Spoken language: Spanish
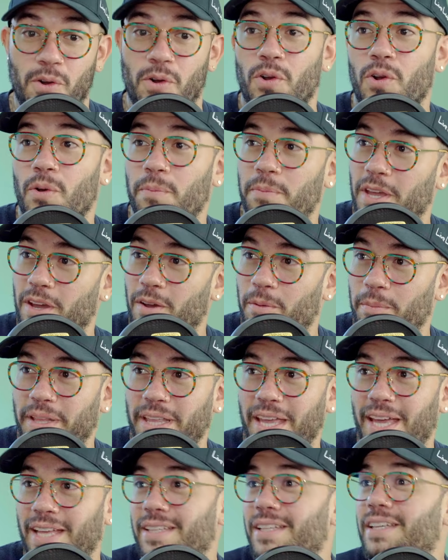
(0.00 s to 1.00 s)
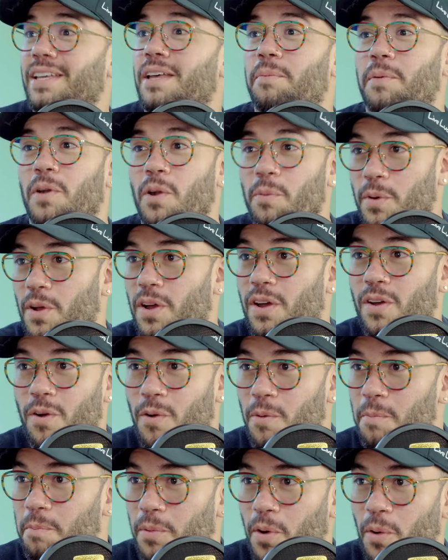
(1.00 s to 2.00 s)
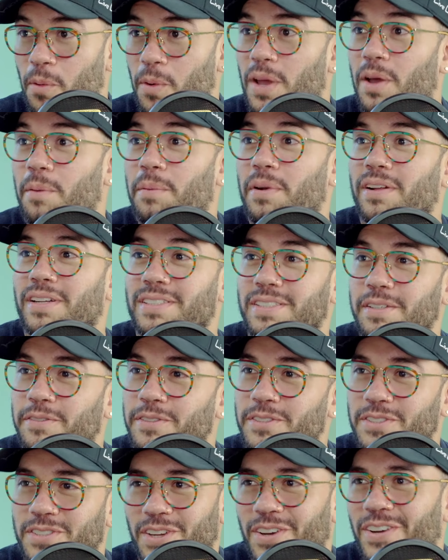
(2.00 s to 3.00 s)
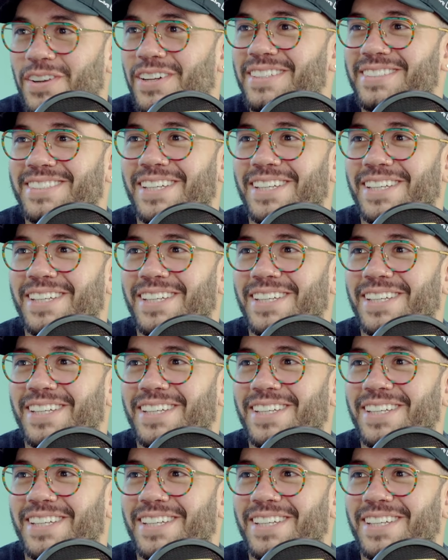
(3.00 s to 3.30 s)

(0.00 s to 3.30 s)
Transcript: group de comediantes y después lo pruebas con un público para ver si funciona. Tú